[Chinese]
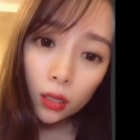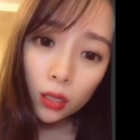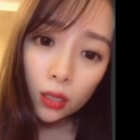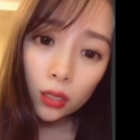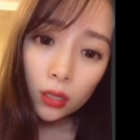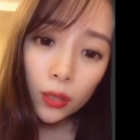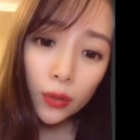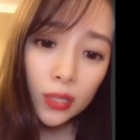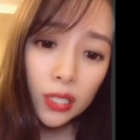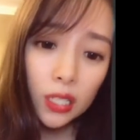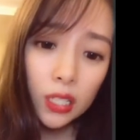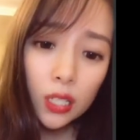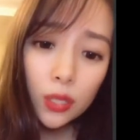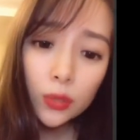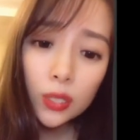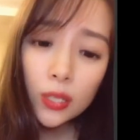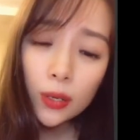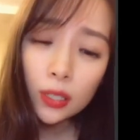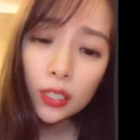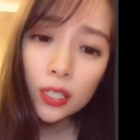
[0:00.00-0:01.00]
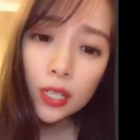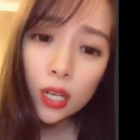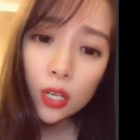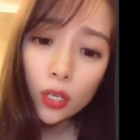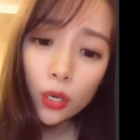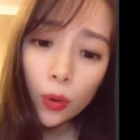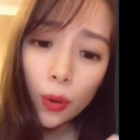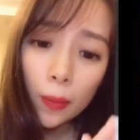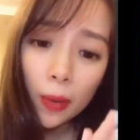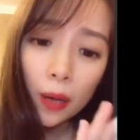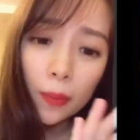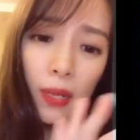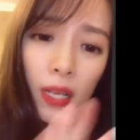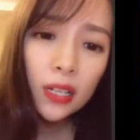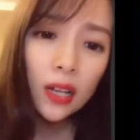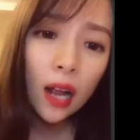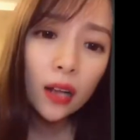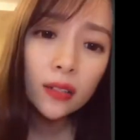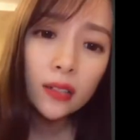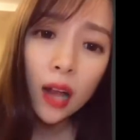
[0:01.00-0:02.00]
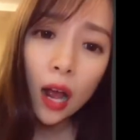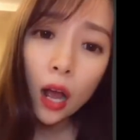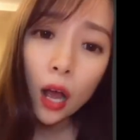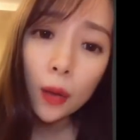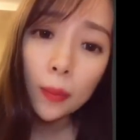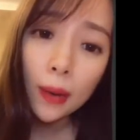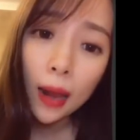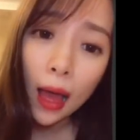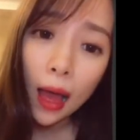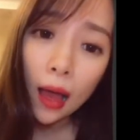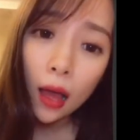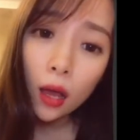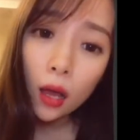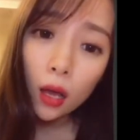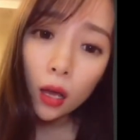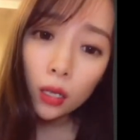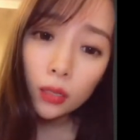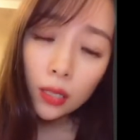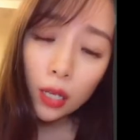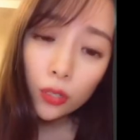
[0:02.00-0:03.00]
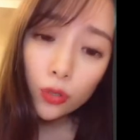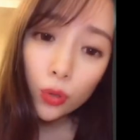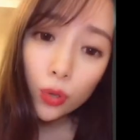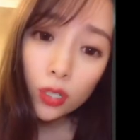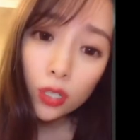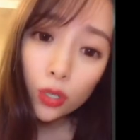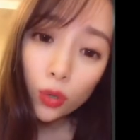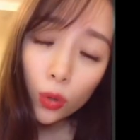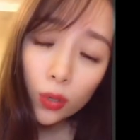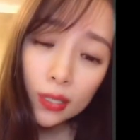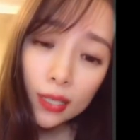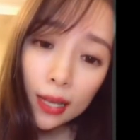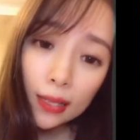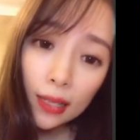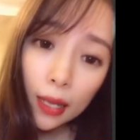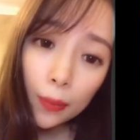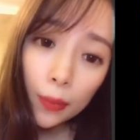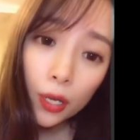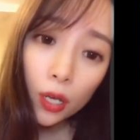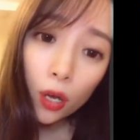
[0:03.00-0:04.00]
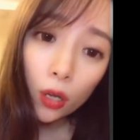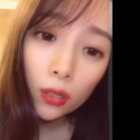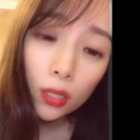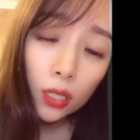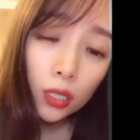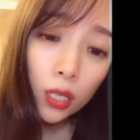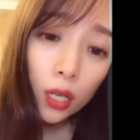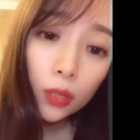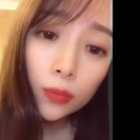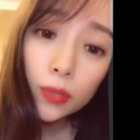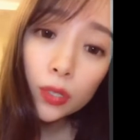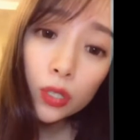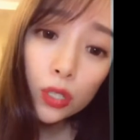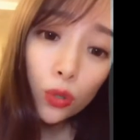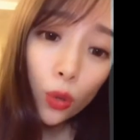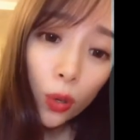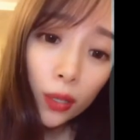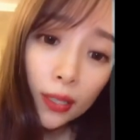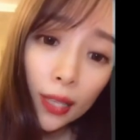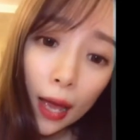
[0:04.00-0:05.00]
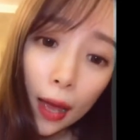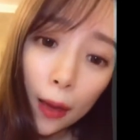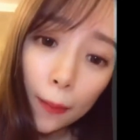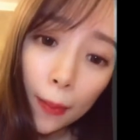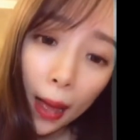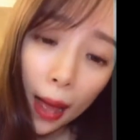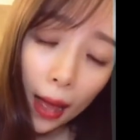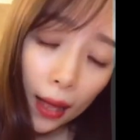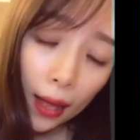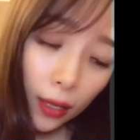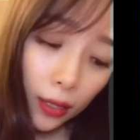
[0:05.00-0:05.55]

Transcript: 麻烦那位姓彭的先生往旁边让一让，好不啦？挡到我救我接男朋友了，人要自重一点，好吧？